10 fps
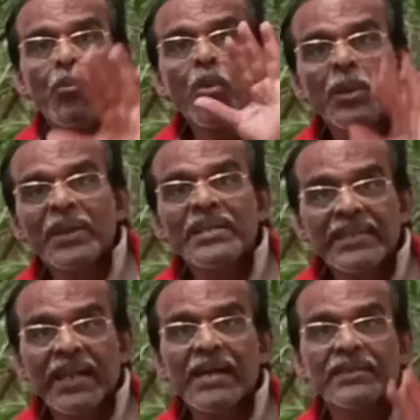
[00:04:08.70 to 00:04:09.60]
மூணு பேர்
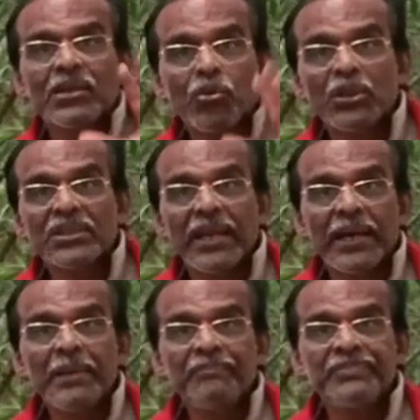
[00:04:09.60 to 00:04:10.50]
நிற்கிறாங்க அந்த கூட்டத்தில்
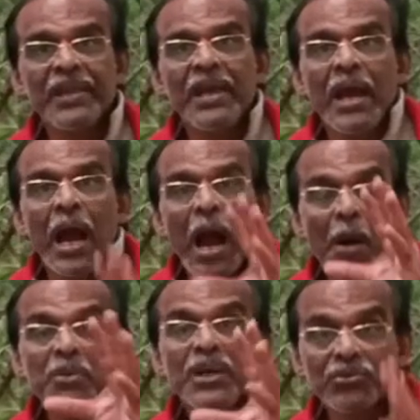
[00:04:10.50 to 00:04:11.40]

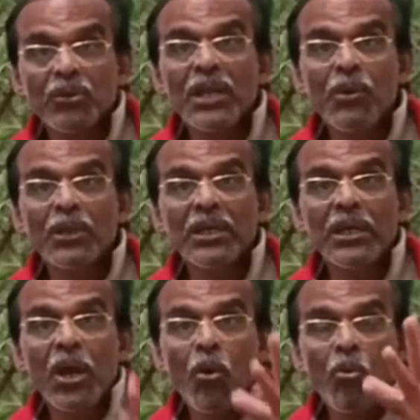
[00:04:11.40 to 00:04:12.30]
அவங்க சொன்ன ஒரு
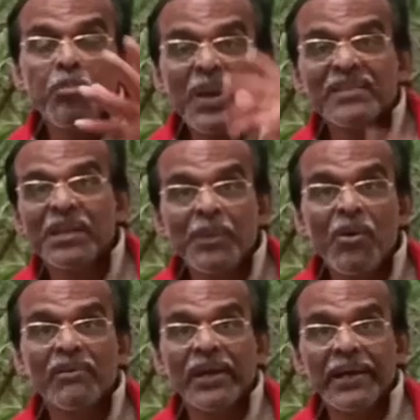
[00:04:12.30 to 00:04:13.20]
உண்மை
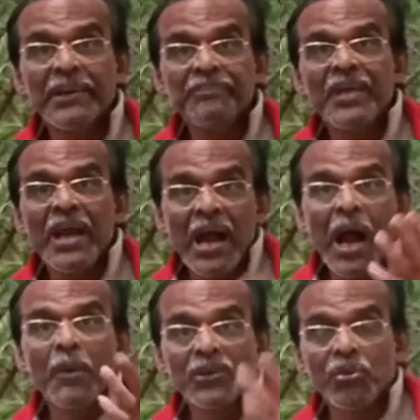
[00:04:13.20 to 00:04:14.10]
சம்பவங்க
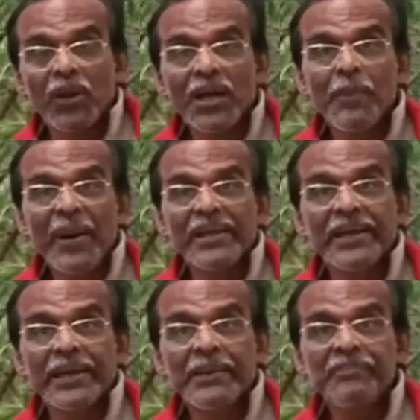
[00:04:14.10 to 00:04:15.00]
அவங்க சொல்கிறாங்க
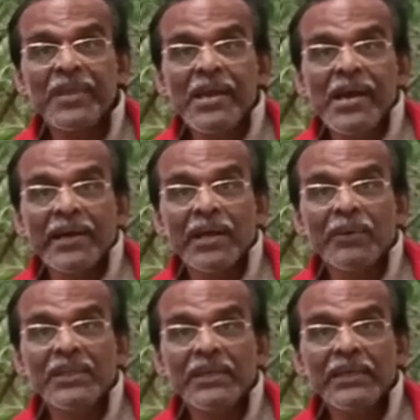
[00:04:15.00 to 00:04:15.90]
பாருங்கள்
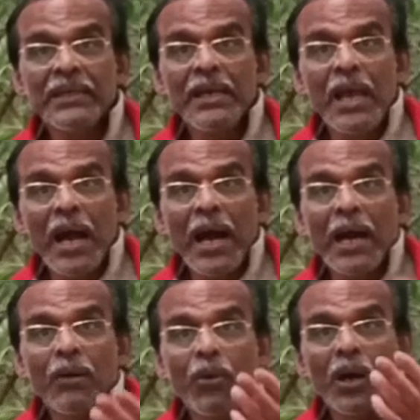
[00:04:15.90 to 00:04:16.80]
அதாவது
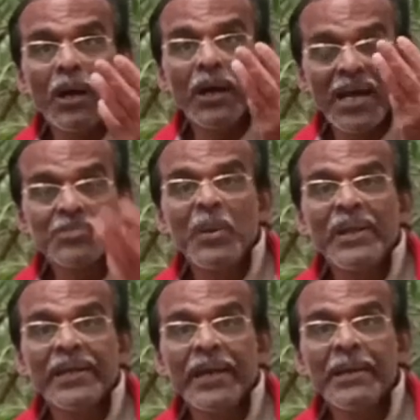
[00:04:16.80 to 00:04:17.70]

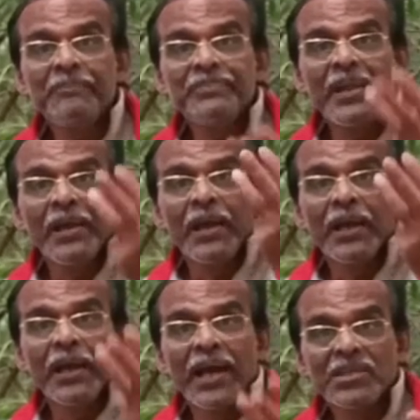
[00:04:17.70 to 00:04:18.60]
ஹஸ்பண்டுங்க
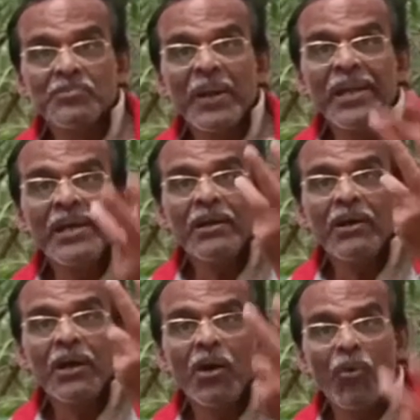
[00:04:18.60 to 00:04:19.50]
ஹஸ்பண்டு
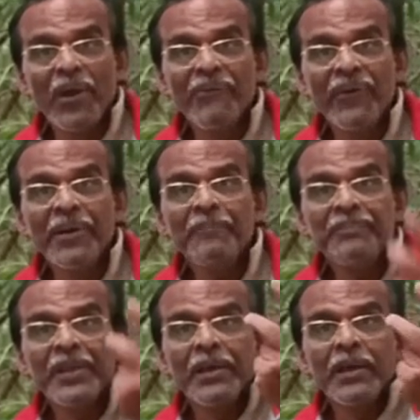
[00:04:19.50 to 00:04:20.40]
ஒய்ஃபு
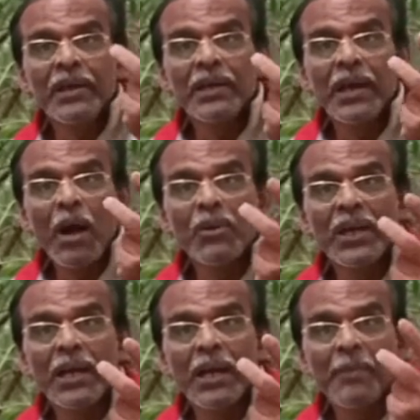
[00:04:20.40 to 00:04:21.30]

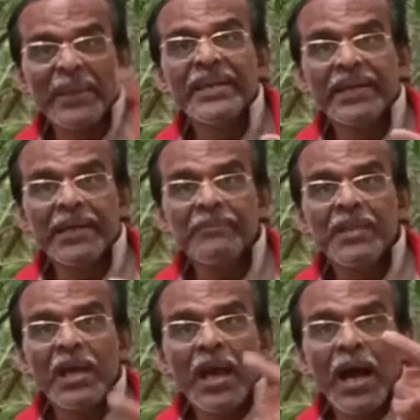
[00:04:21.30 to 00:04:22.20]
அவங்க பையங்க
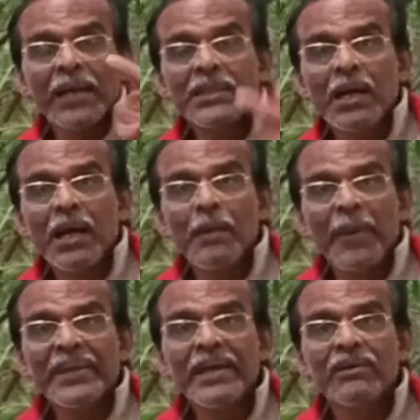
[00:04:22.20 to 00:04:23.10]
அந்த
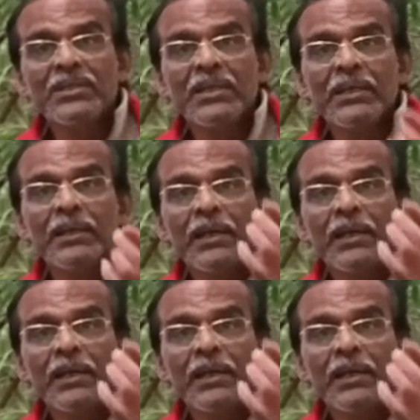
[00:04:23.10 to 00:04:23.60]
பையன் வந்து